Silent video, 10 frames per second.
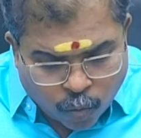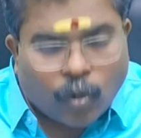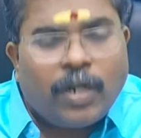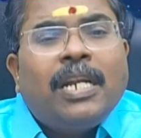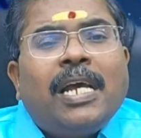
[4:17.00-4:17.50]

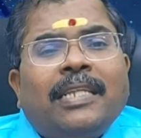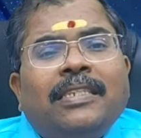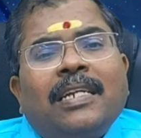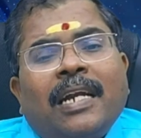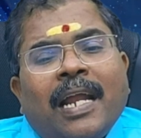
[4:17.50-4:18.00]
ஒன்று
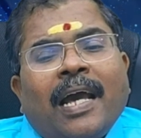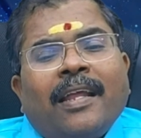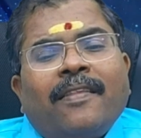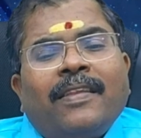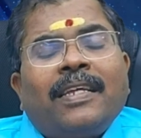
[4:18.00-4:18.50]
அஞ்சு
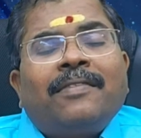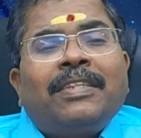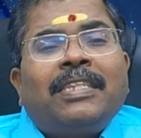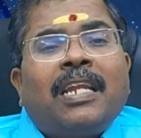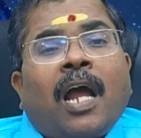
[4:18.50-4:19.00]
ரெண்டாயிரத்தி
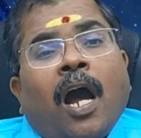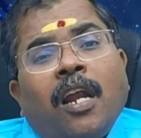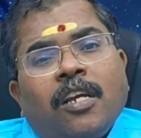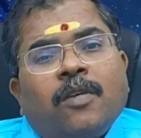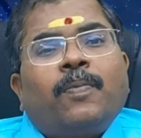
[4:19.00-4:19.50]
இருபத்தி
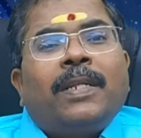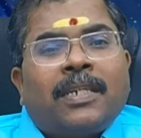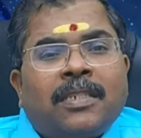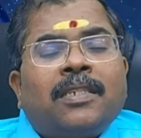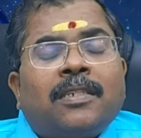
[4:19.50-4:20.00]
நாலுக்கு
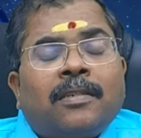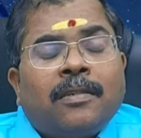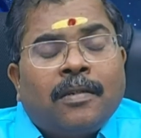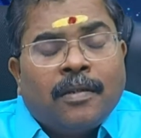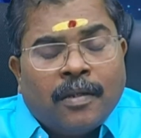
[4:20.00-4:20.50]
பிறகு
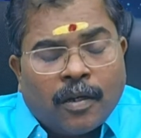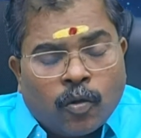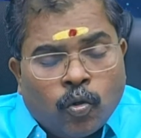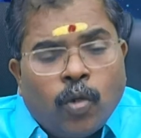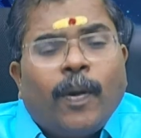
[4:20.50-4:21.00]

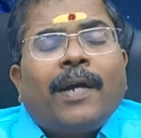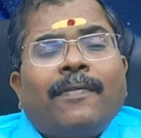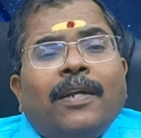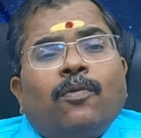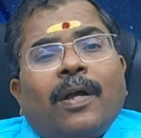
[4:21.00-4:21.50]
குரு
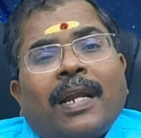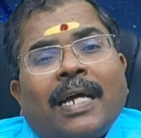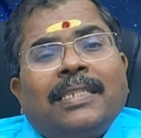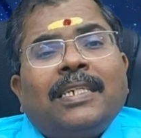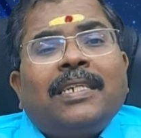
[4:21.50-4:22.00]
பகவான் உங்கள்
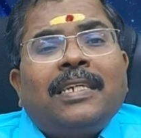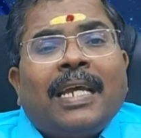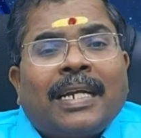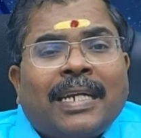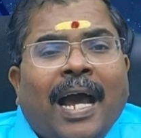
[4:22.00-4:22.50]
ராசிக்கு
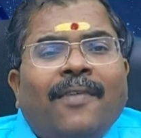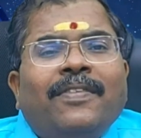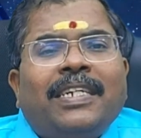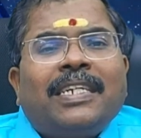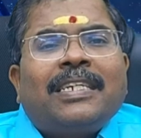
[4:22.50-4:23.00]
எட்டாம்
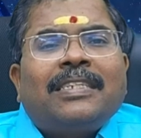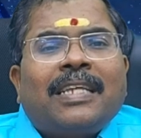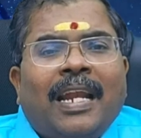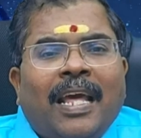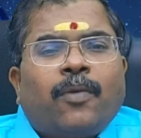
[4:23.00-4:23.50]
வீட்டுக்கு
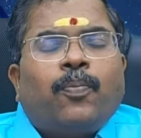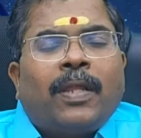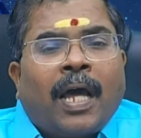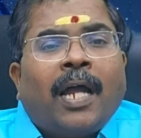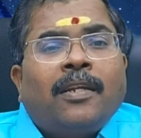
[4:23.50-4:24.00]
செல்ல
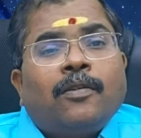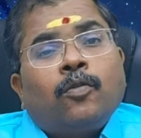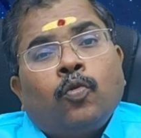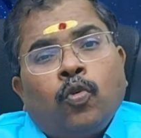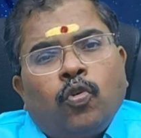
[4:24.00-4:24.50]
இருப்பதால்
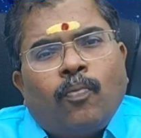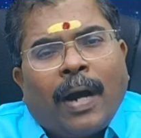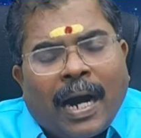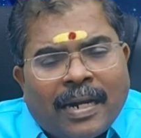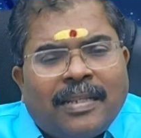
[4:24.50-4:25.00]
குரு
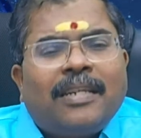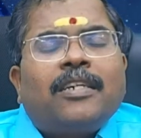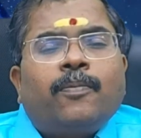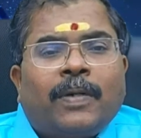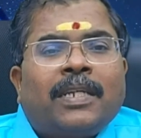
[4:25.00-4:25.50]

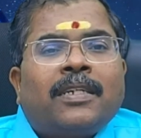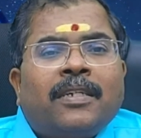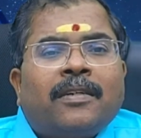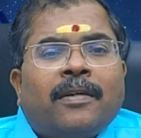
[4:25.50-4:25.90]
மாறுதலுக்கு பிறகு